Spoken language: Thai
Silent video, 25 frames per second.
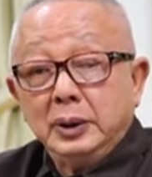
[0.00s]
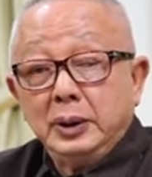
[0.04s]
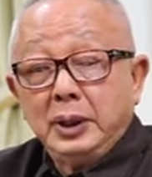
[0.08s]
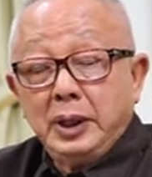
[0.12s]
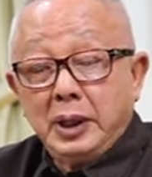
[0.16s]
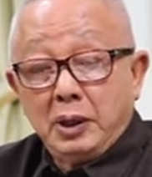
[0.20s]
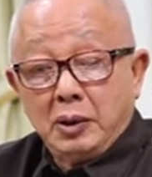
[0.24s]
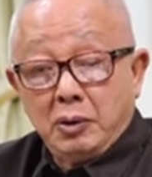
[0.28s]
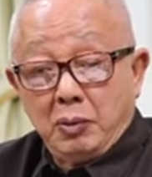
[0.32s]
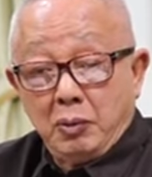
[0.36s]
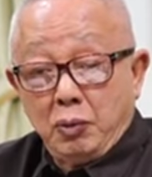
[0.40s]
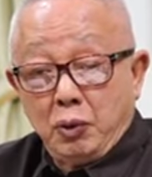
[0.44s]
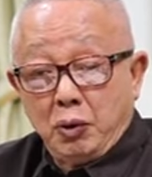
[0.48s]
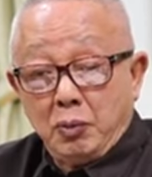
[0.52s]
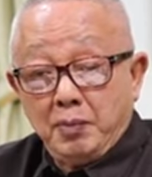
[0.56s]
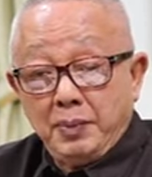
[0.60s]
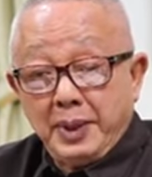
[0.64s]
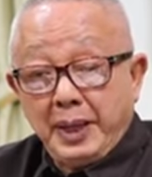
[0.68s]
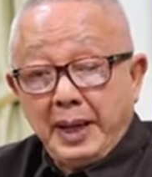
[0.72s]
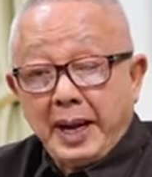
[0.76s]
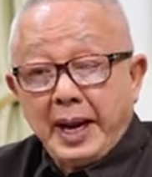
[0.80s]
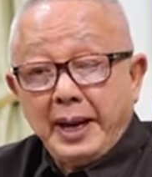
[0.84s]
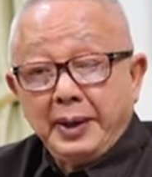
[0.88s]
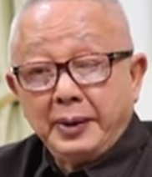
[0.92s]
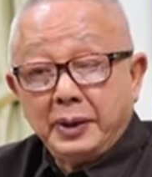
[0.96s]
เรื่องของผม
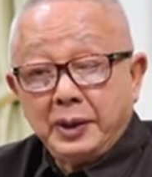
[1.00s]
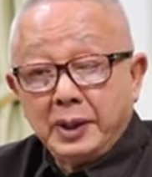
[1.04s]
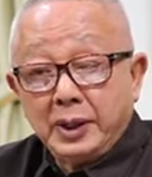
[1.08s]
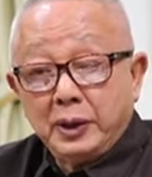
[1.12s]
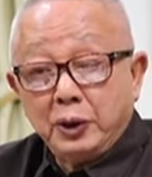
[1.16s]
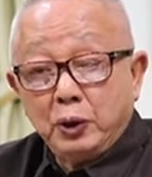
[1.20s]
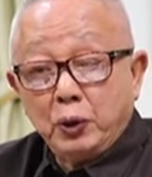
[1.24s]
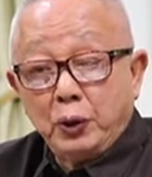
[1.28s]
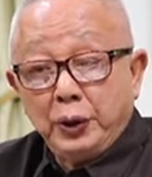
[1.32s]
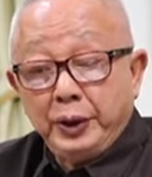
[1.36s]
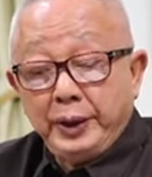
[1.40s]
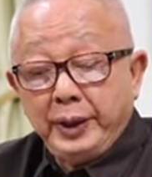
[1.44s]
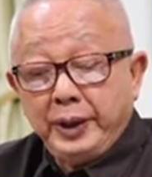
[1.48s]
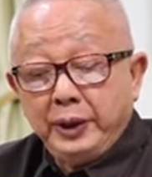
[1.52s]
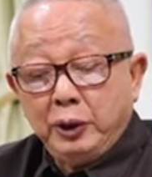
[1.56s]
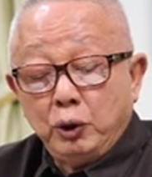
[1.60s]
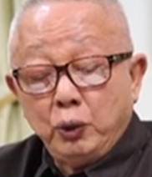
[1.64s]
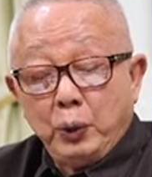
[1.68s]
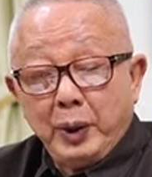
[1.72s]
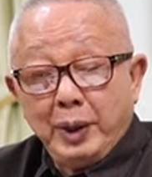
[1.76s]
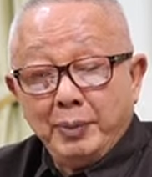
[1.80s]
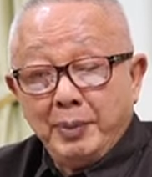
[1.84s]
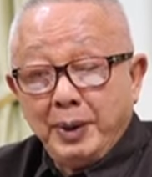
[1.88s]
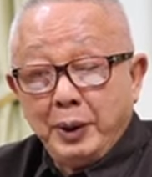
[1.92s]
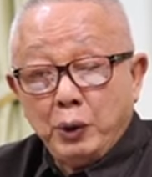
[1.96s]
ไปหลายเรื่องโดยที่
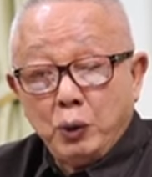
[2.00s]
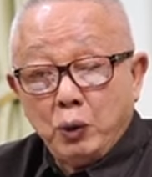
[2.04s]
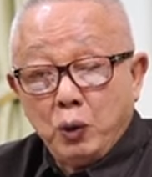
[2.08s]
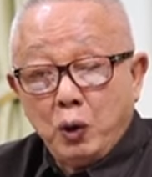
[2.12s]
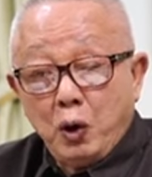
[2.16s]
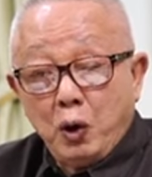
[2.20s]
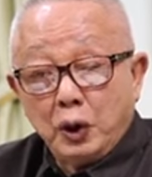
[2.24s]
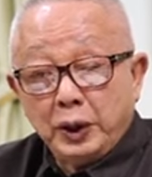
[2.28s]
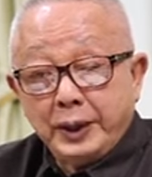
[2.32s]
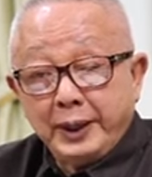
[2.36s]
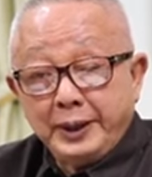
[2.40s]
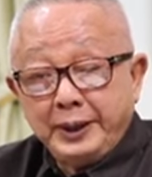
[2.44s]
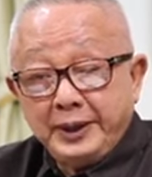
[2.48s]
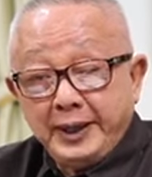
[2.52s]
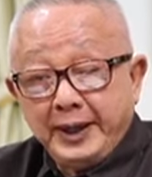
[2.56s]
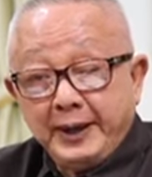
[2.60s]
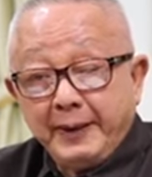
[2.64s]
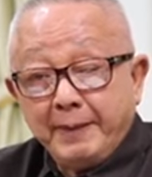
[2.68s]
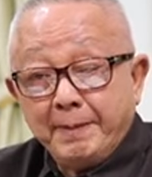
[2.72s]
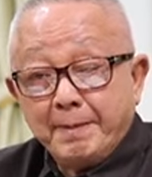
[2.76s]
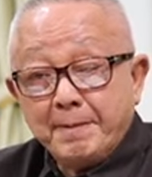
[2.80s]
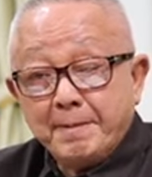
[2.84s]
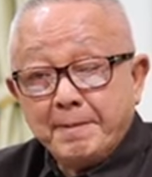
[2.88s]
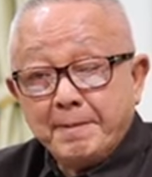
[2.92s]
ตัวเองไม่รู้ข้อเท็จจริง